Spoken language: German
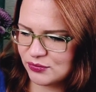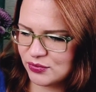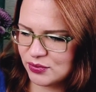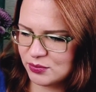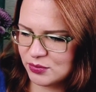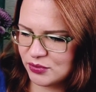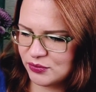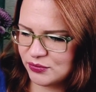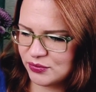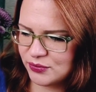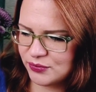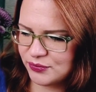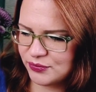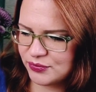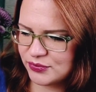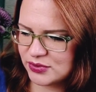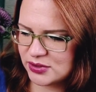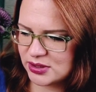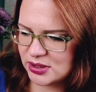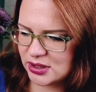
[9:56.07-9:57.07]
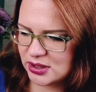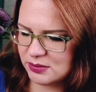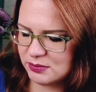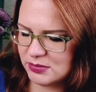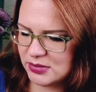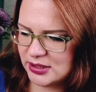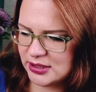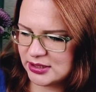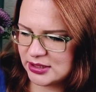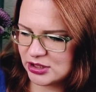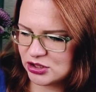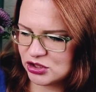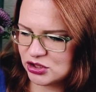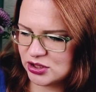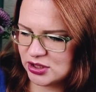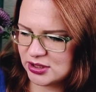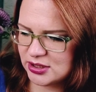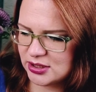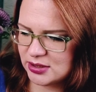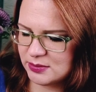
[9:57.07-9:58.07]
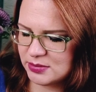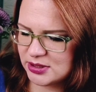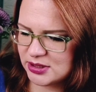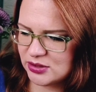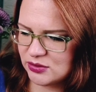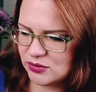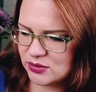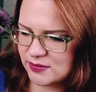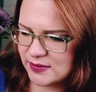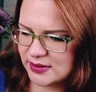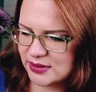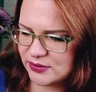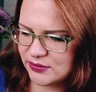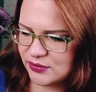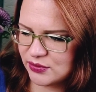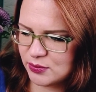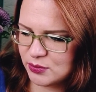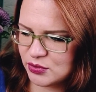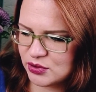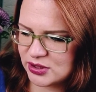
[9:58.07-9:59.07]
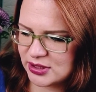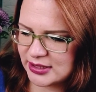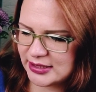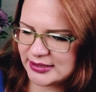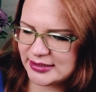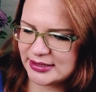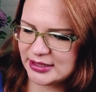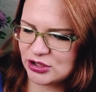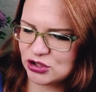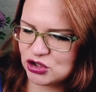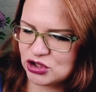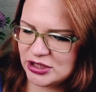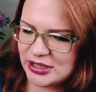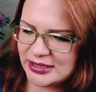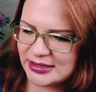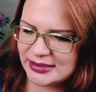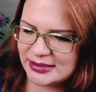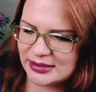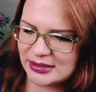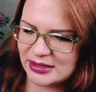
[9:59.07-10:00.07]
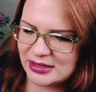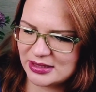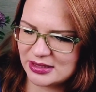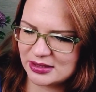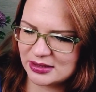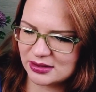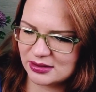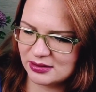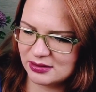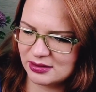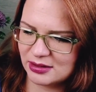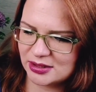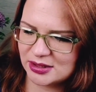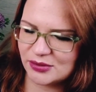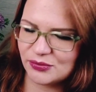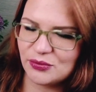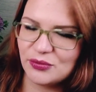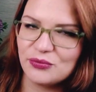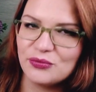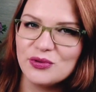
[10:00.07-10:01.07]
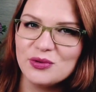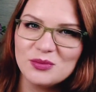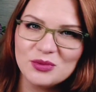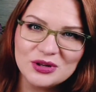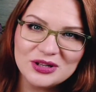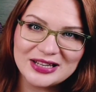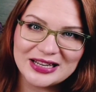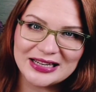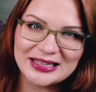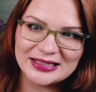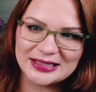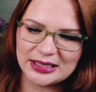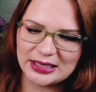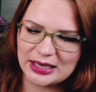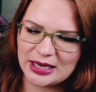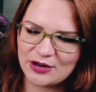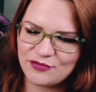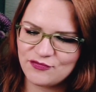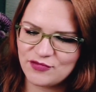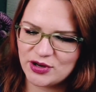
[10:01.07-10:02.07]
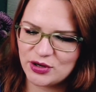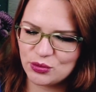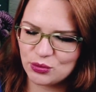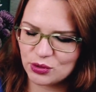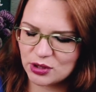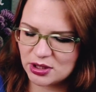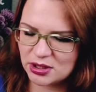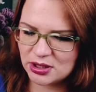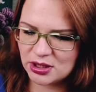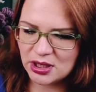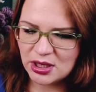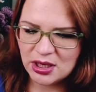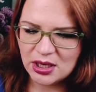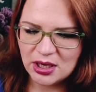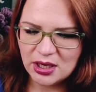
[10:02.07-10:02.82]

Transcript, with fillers: 55 Milliliter steht hier, beziehungsweise 35 Sheets sind hier drin, also für 35 Anwendungen.